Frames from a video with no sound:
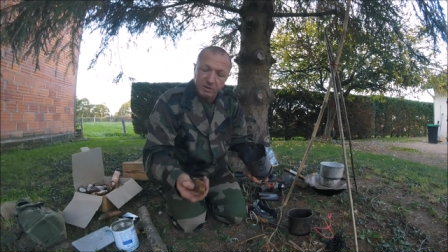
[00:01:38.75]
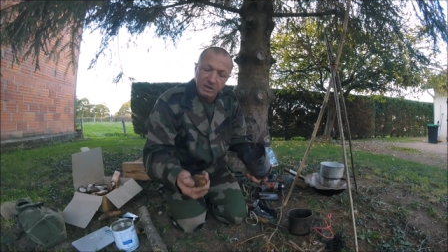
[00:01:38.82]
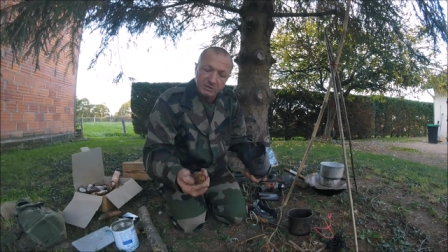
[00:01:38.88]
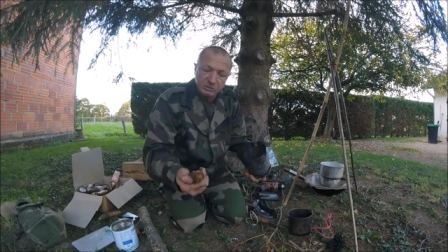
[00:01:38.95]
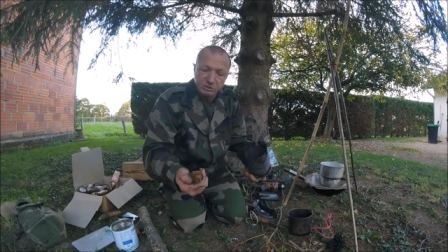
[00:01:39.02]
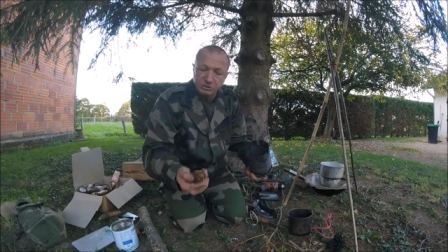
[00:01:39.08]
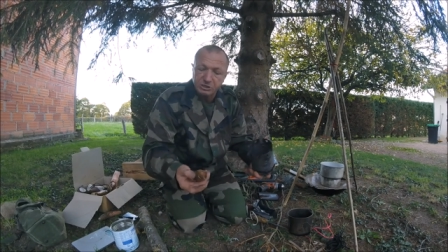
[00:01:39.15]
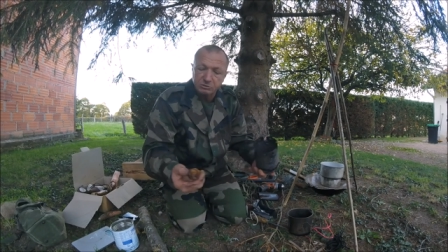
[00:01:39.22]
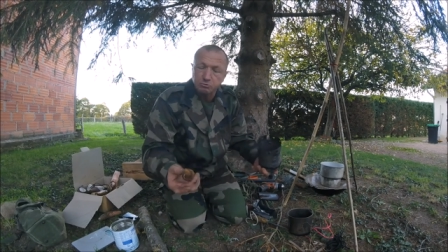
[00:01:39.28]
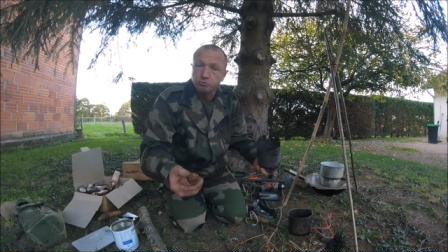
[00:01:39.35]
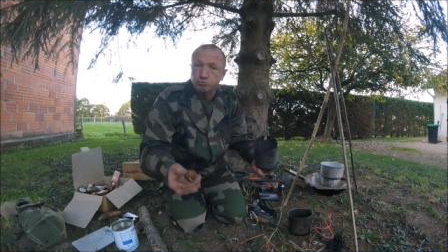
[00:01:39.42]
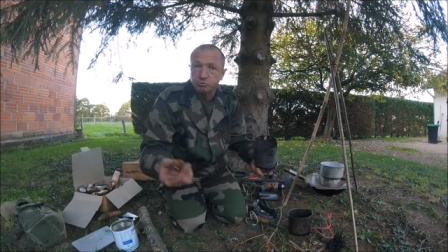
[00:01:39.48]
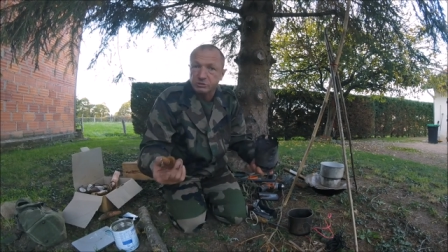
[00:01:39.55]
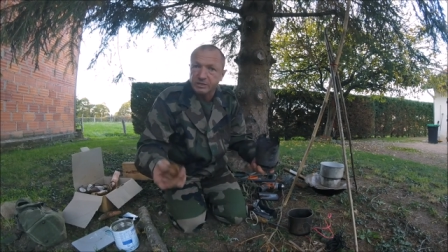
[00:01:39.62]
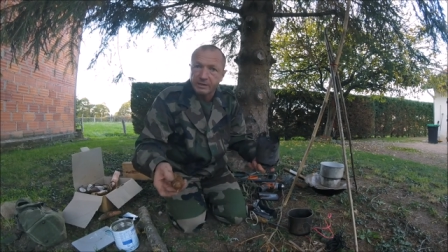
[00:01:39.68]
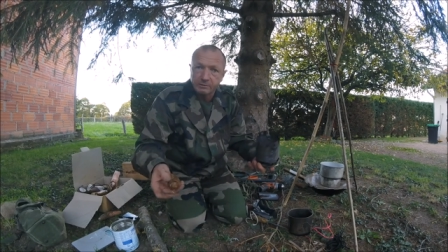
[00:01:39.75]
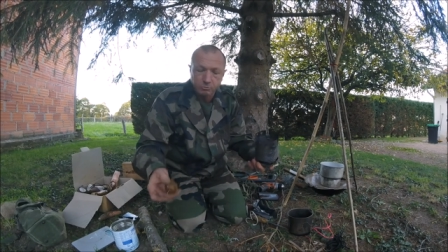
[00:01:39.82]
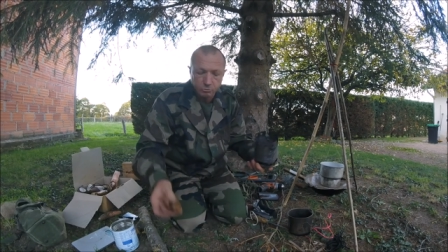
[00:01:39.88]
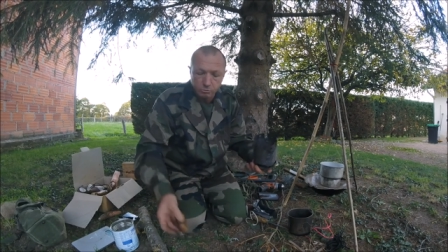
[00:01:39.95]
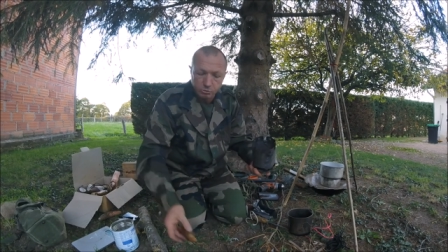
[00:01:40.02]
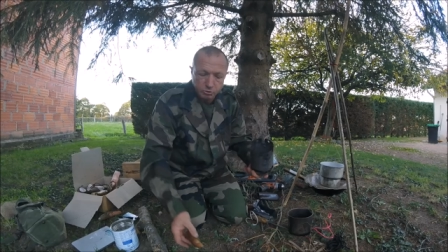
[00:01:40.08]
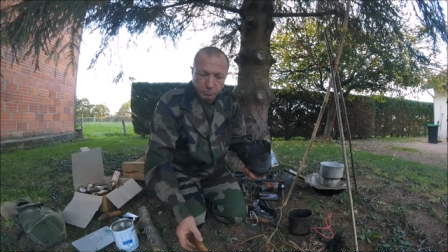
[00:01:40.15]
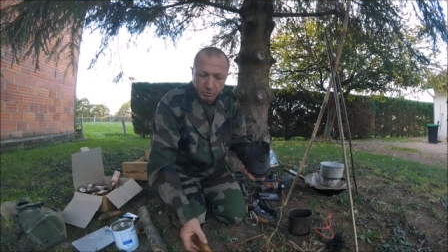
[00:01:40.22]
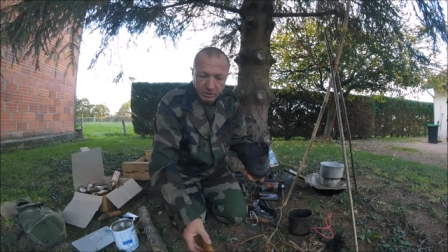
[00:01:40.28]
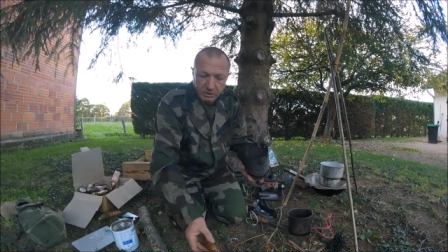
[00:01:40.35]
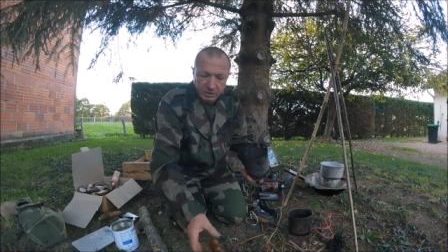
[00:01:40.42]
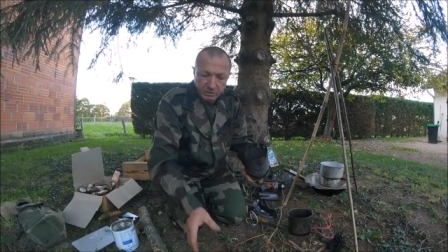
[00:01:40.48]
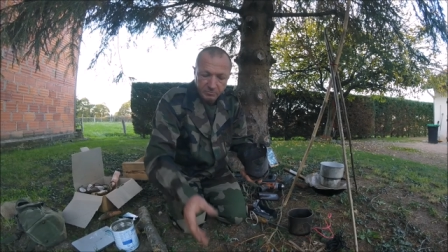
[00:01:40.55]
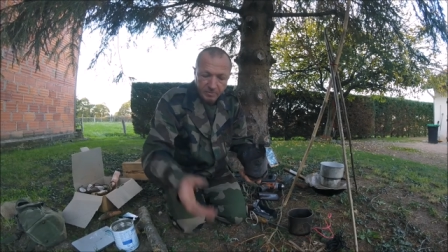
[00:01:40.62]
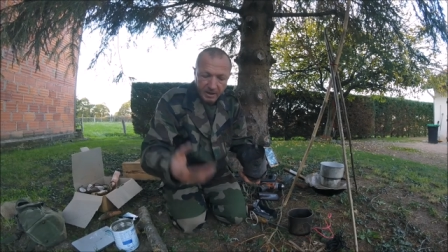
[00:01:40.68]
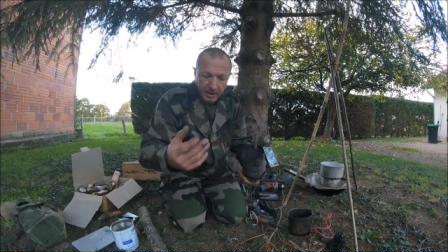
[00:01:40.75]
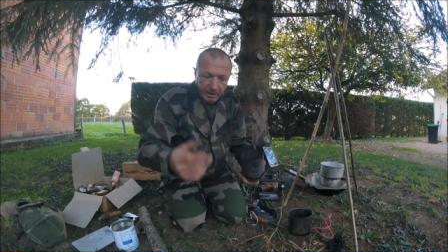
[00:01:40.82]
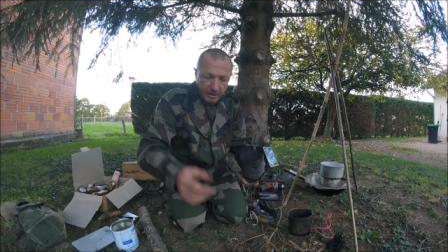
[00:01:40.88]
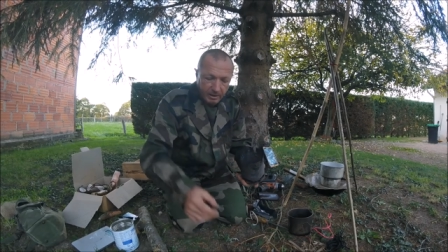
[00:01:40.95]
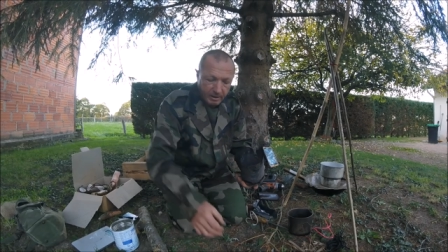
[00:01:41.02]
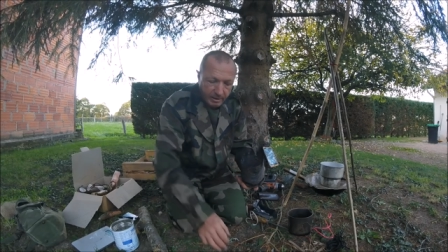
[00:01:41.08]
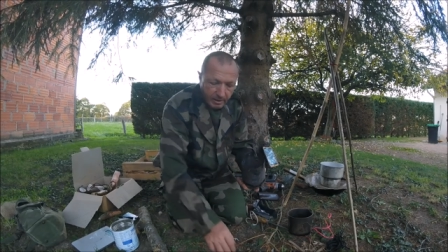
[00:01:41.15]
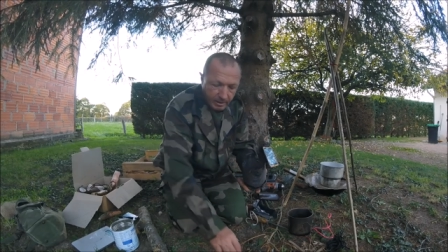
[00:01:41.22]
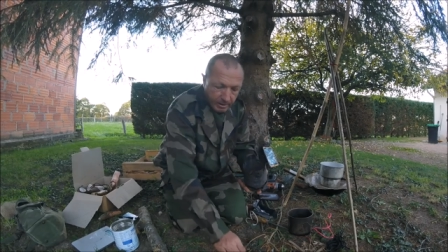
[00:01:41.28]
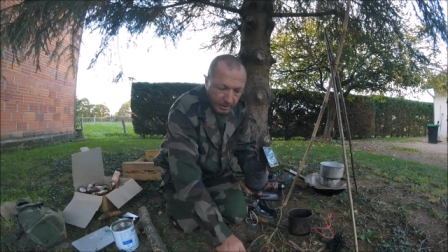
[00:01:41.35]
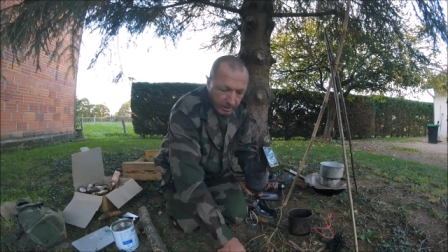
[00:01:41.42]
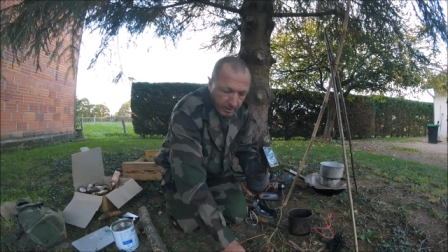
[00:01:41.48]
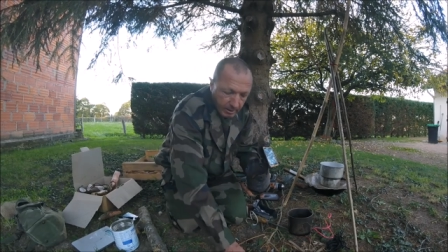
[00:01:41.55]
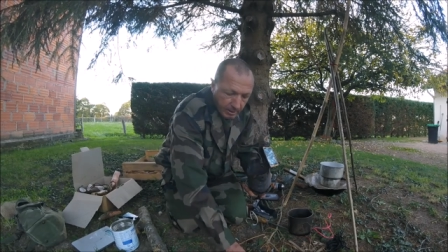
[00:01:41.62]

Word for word: Mais là, j'ai déjà du truc sec, euh, je m'enquiquine pas.